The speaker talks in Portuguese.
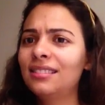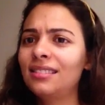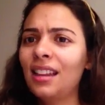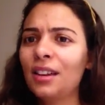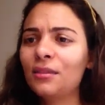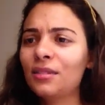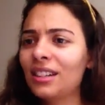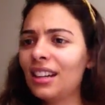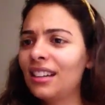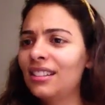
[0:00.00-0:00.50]

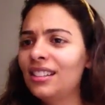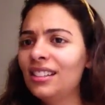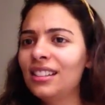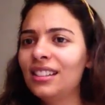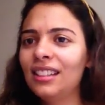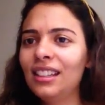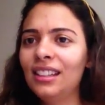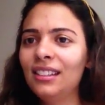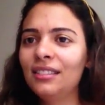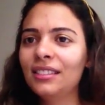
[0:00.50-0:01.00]
tem um
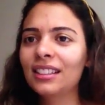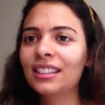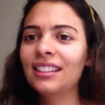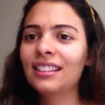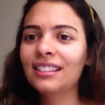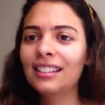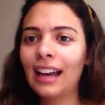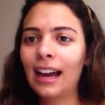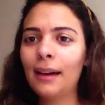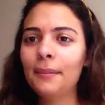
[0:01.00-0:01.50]
jardizinho,
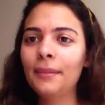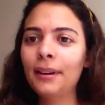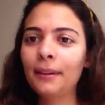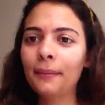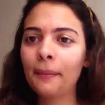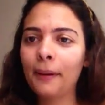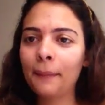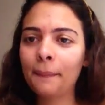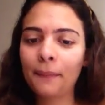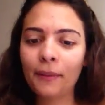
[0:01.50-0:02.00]
assim, você abre
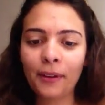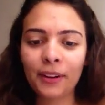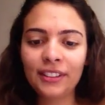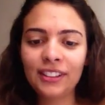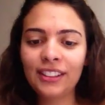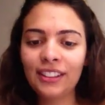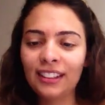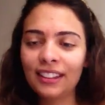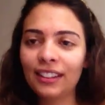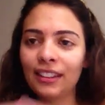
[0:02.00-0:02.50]
a
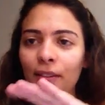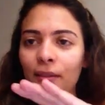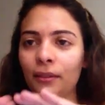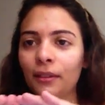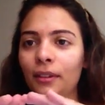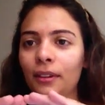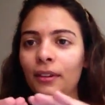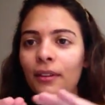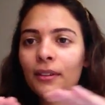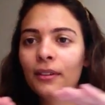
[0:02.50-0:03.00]
portinha, assim,
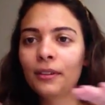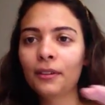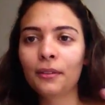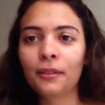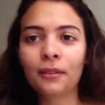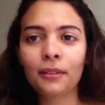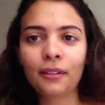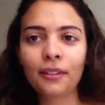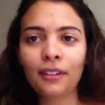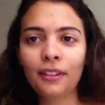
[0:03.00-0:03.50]

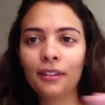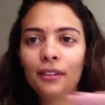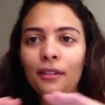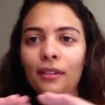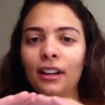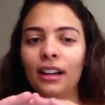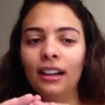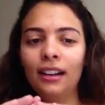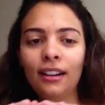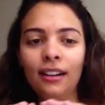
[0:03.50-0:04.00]

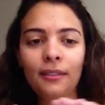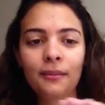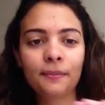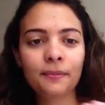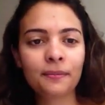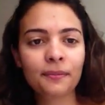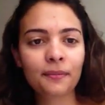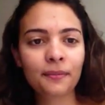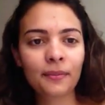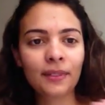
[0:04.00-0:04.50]
uma
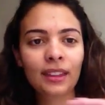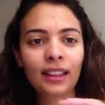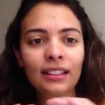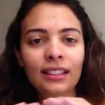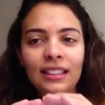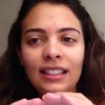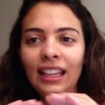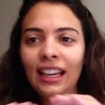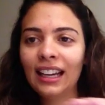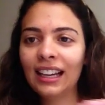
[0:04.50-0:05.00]

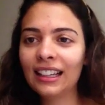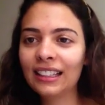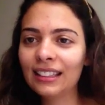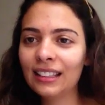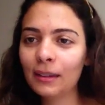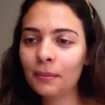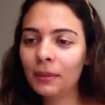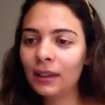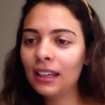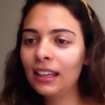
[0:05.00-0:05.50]

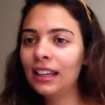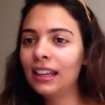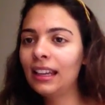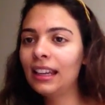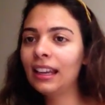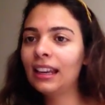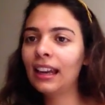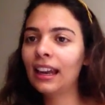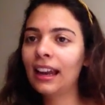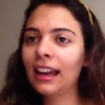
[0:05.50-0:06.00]
cercazinha
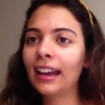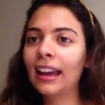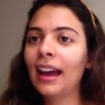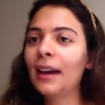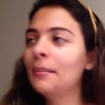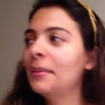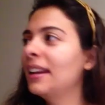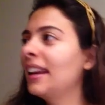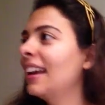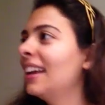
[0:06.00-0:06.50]
pequenininha e
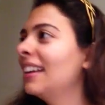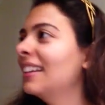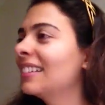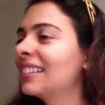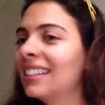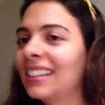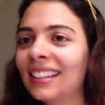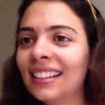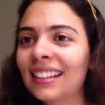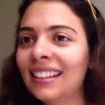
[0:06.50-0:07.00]
abre e
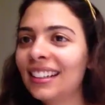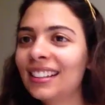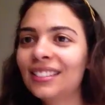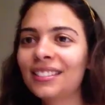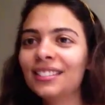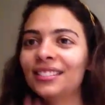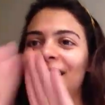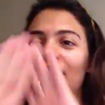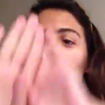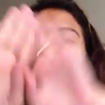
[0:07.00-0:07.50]
entra.
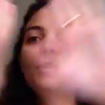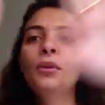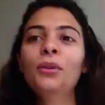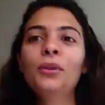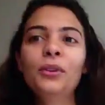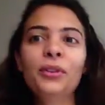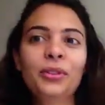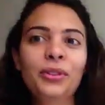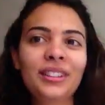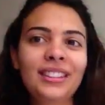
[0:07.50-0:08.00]
Não tem
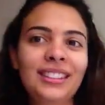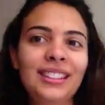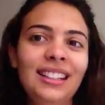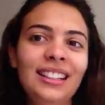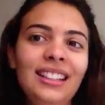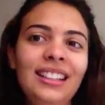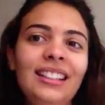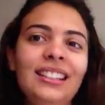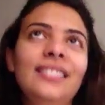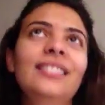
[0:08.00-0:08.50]
muro,
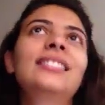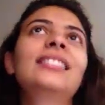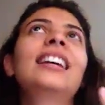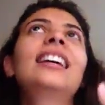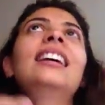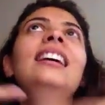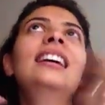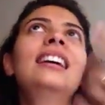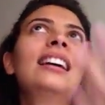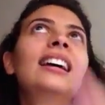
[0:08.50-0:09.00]
assim, não
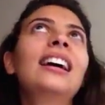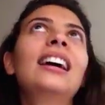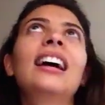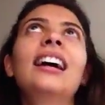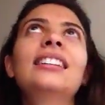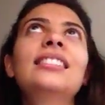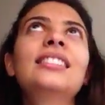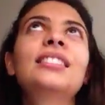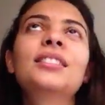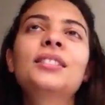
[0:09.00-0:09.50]
tem
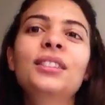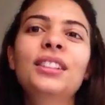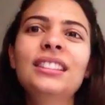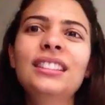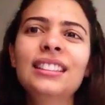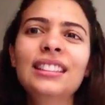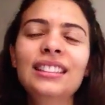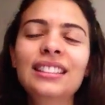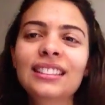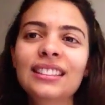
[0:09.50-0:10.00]
essas
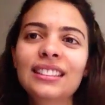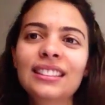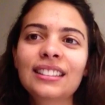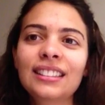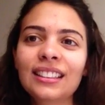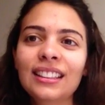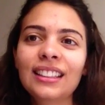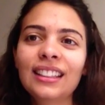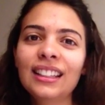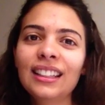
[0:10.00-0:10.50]

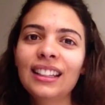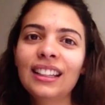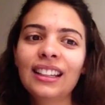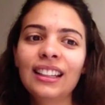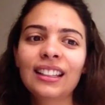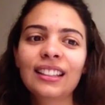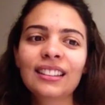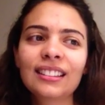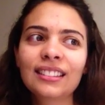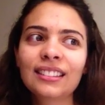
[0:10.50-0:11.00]
coisas.
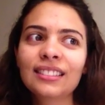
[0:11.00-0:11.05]
E